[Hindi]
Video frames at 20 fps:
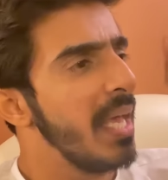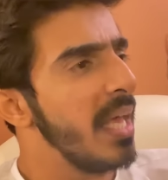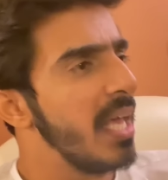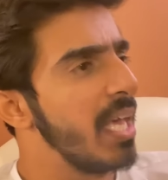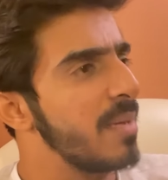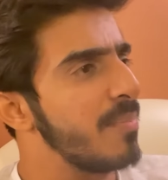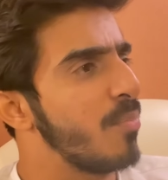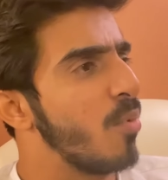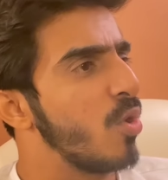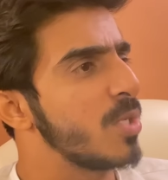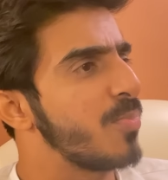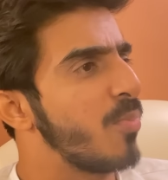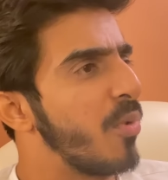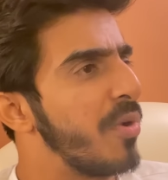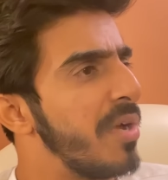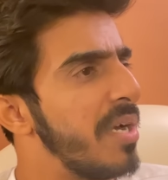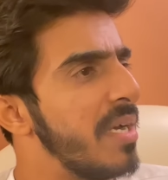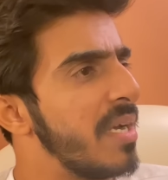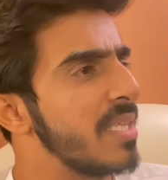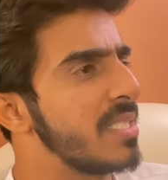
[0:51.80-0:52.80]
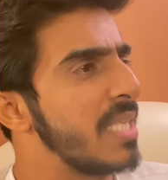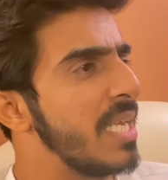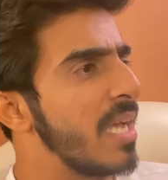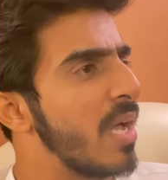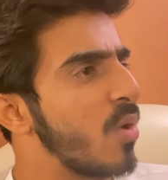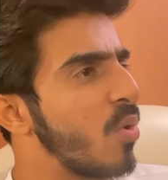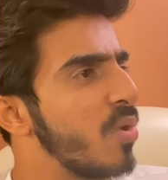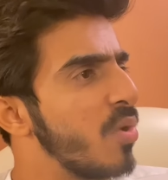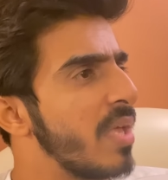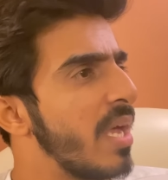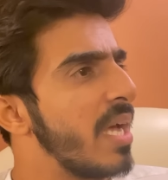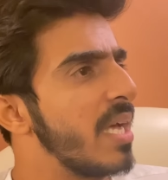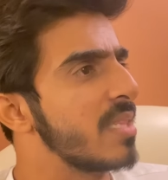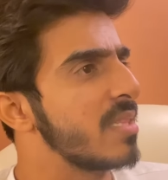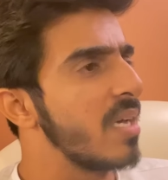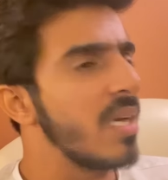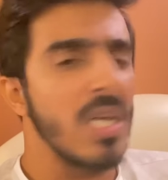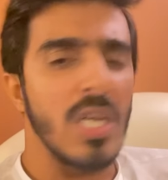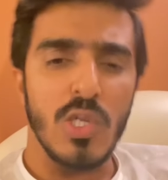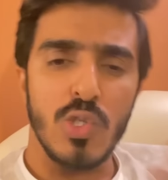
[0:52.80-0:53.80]
एक भोजपुरी इंडस्ट्री का कोई आया
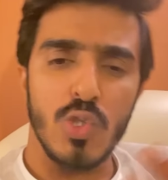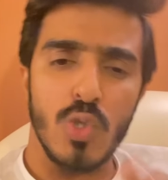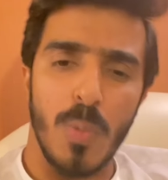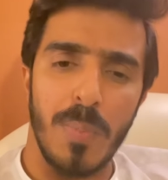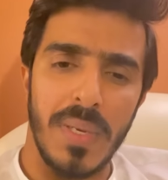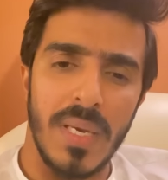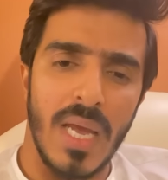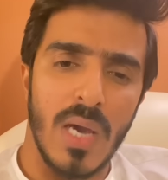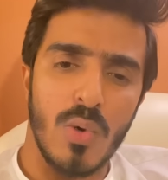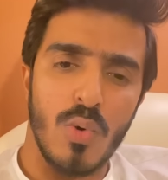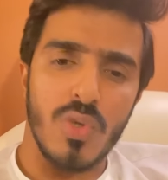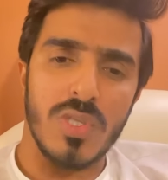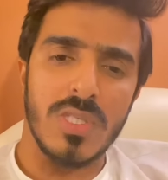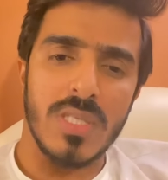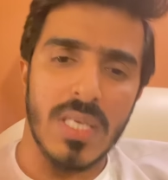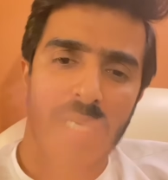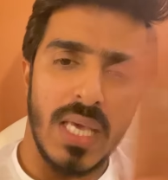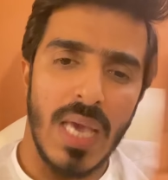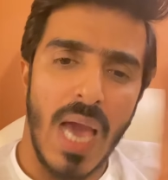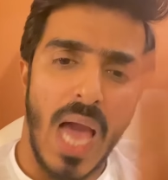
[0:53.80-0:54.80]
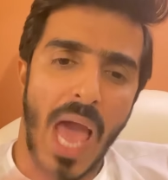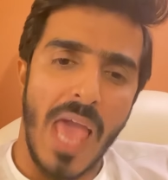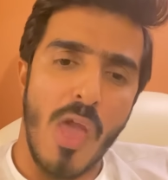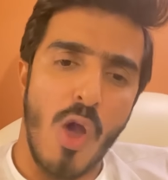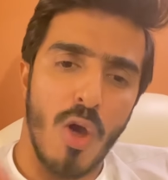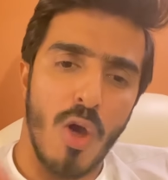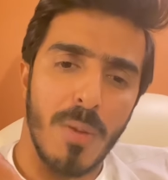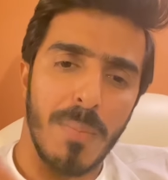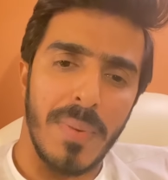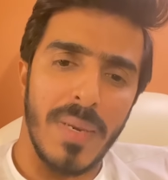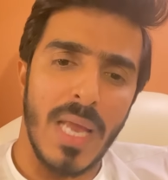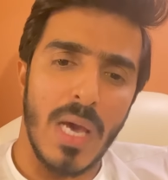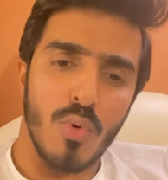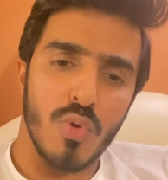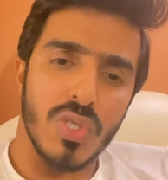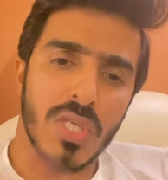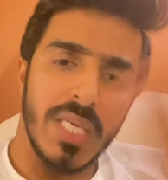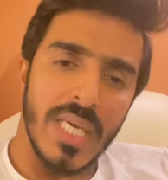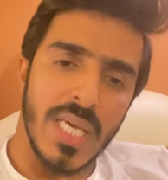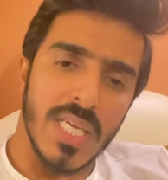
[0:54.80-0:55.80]
था जो बिना कुछ किए आया और बिना
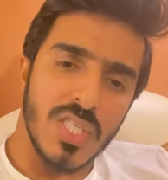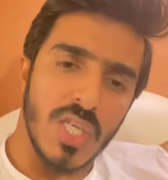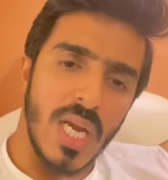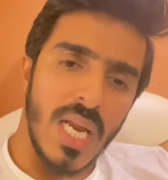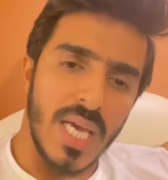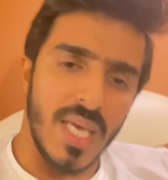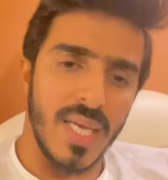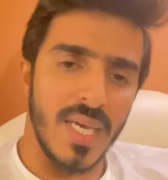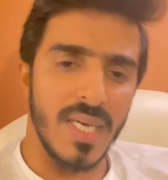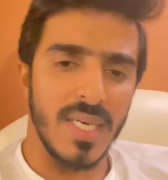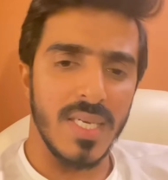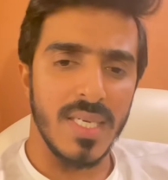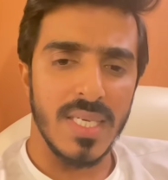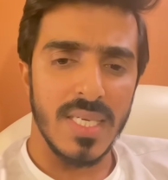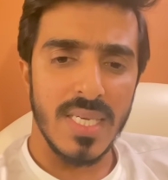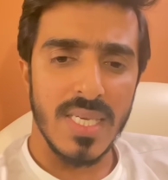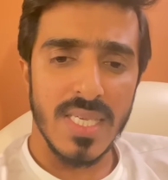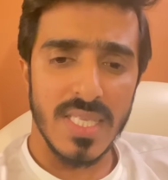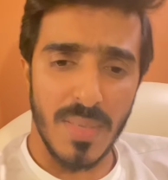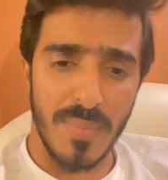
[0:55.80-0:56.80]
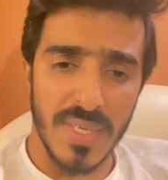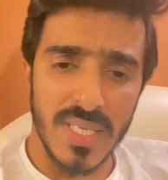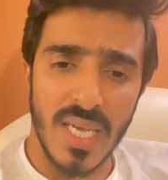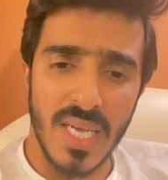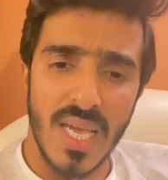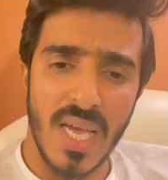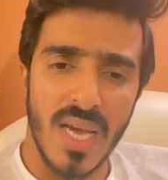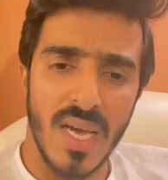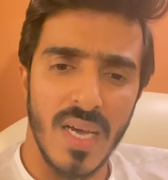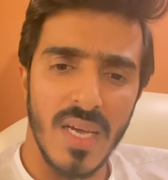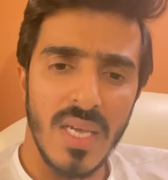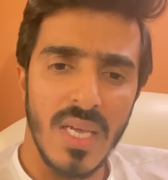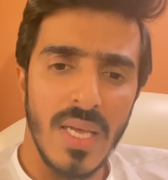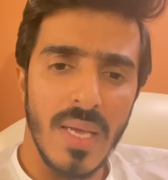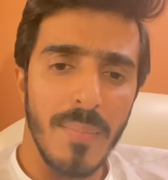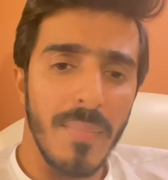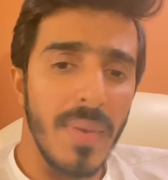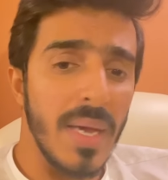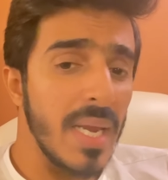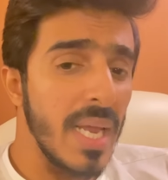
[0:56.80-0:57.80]
कुछ किए चला गया समझ आया
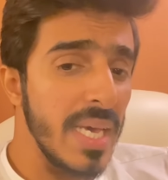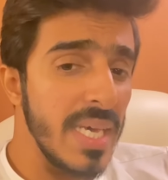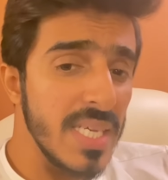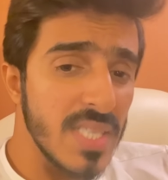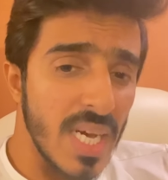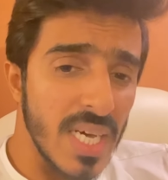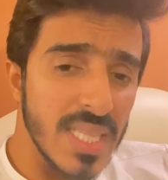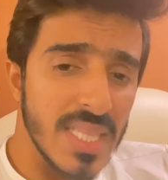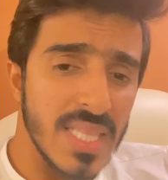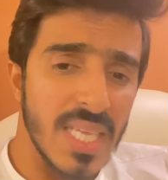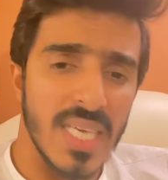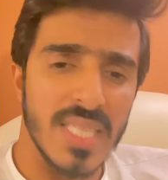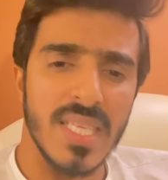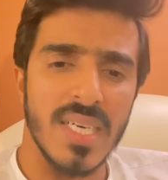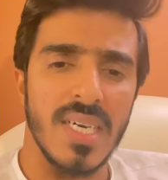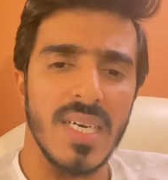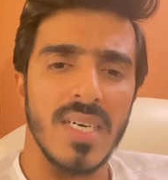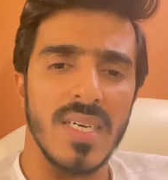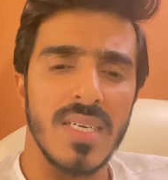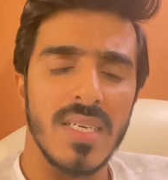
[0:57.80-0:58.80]
मैं नहीं जानता था